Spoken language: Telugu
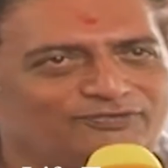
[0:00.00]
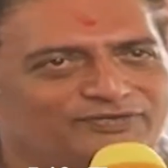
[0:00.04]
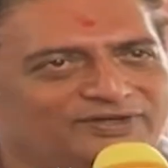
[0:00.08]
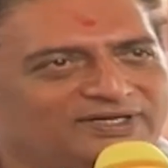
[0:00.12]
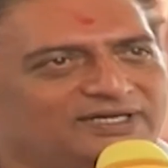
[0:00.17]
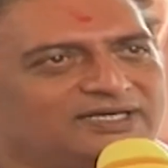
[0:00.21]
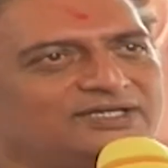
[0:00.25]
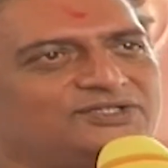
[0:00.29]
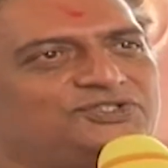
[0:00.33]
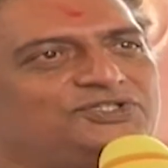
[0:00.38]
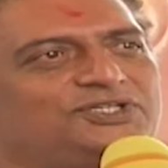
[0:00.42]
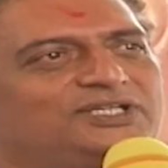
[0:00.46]
ఆఫ్
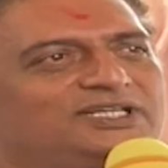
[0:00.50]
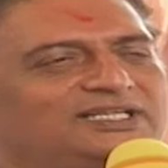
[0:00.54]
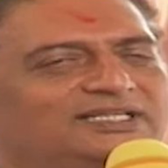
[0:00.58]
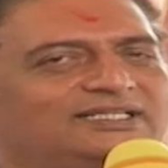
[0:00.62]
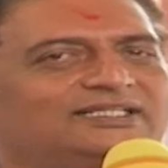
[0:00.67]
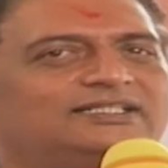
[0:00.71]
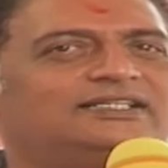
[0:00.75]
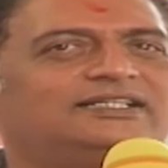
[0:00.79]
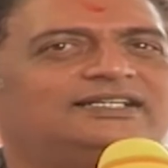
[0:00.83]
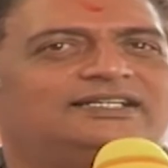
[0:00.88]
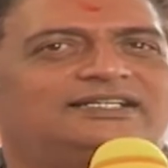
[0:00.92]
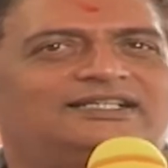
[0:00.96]
ఎనర్జీ
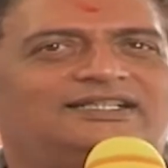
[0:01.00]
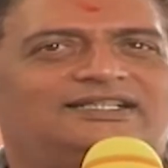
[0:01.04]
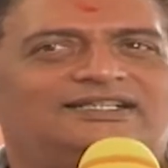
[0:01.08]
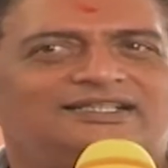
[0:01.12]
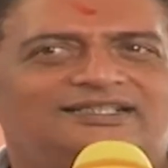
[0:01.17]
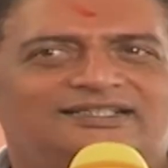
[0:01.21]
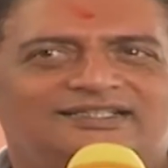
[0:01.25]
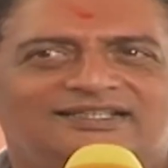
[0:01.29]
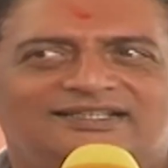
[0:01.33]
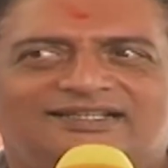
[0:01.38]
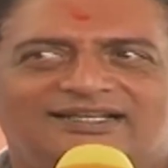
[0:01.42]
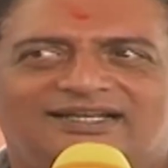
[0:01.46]

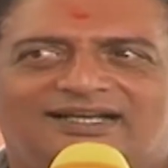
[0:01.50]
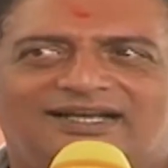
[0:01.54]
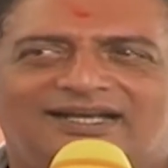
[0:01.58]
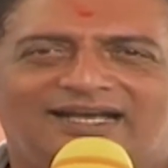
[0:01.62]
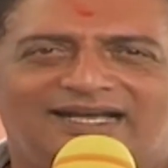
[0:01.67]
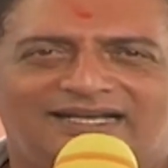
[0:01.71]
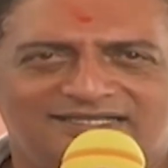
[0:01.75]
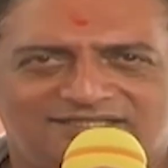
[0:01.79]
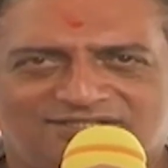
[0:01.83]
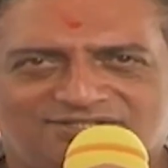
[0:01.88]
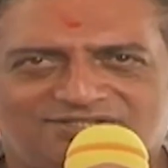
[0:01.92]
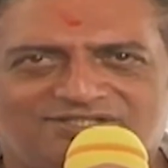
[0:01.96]

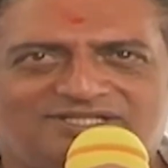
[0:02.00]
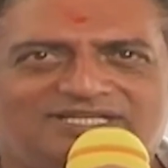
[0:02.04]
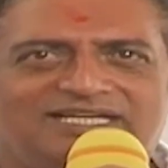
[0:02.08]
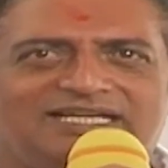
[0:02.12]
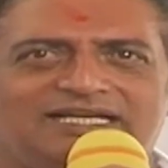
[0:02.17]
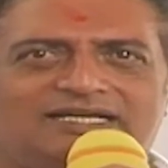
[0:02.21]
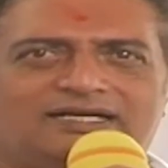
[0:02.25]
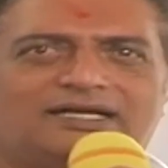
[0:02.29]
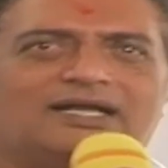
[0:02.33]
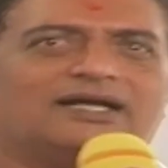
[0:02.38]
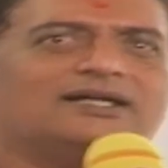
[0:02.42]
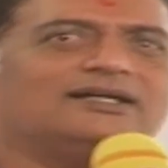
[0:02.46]
ఆయన
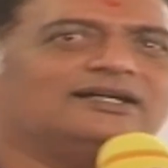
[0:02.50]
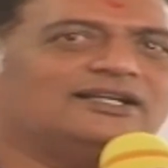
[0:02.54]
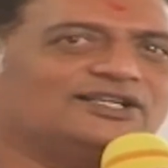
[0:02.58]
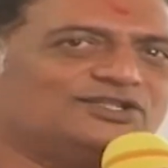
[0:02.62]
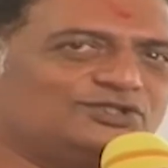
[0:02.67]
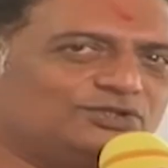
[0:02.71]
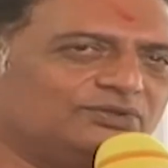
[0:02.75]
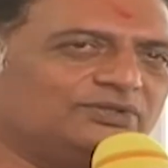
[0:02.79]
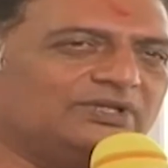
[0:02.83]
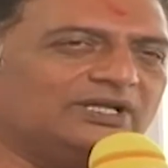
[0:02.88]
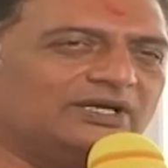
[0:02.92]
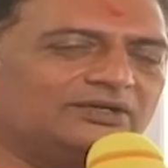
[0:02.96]
స్ట్రీక్ నాకు
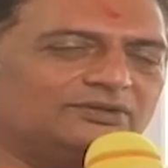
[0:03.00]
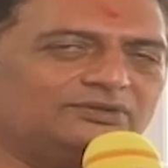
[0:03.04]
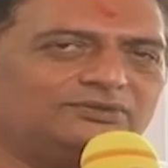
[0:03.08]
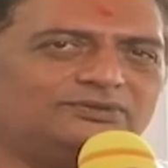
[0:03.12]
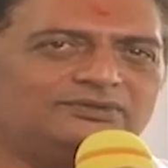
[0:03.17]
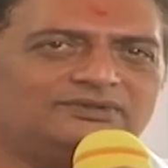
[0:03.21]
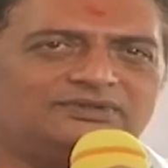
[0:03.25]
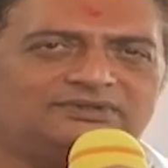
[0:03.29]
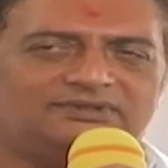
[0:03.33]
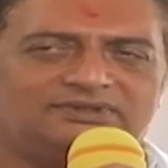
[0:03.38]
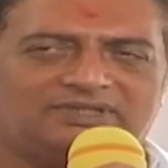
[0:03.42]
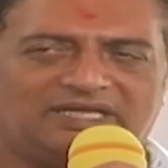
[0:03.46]
నచ్చుతుంది నాకు
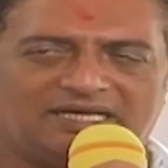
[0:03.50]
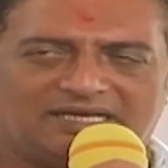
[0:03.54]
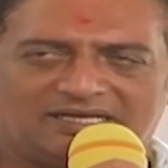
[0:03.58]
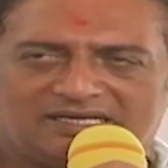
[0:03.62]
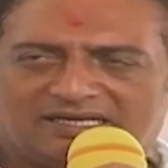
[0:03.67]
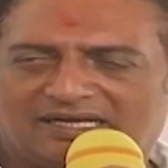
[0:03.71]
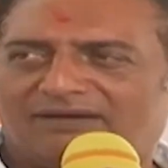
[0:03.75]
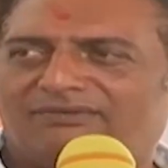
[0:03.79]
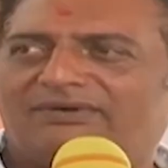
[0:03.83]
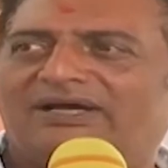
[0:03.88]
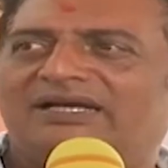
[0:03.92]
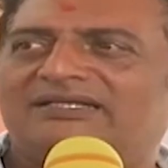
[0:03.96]
తనకు
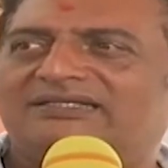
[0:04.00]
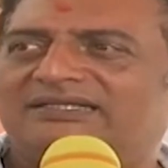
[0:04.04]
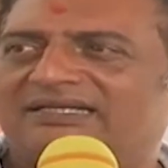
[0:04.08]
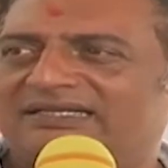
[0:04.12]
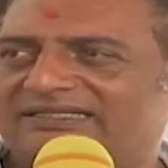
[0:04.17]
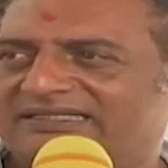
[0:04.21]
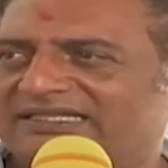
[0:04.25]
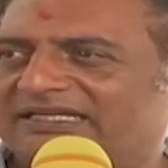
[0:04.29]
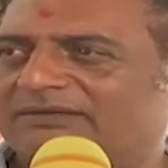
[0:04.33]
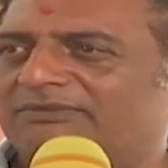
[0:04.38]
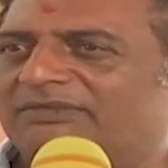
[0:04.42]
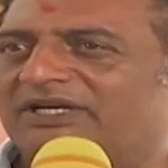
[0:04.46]
కావాల్సిన
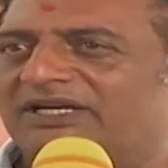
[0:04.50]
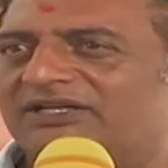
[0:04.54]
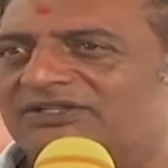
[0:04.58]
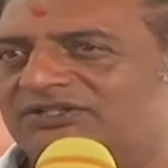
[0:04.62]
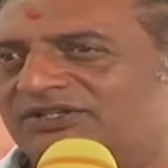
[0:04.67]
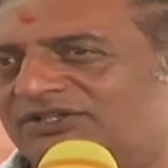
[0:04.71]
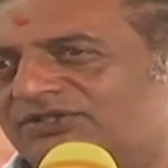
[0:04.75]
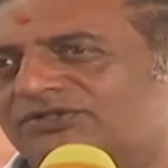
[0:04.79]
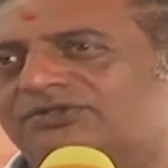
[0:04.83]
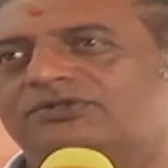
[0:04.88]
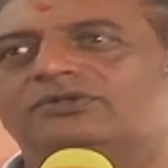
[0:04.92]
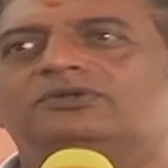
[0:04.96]
సినిమాలు
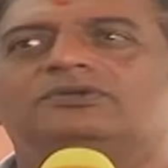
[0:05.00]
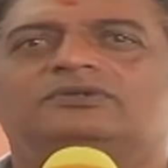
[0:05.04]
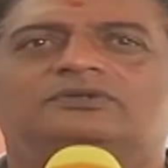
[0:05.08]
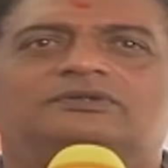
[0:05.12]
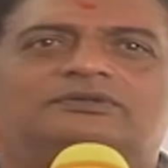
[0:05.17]
చేస్తూ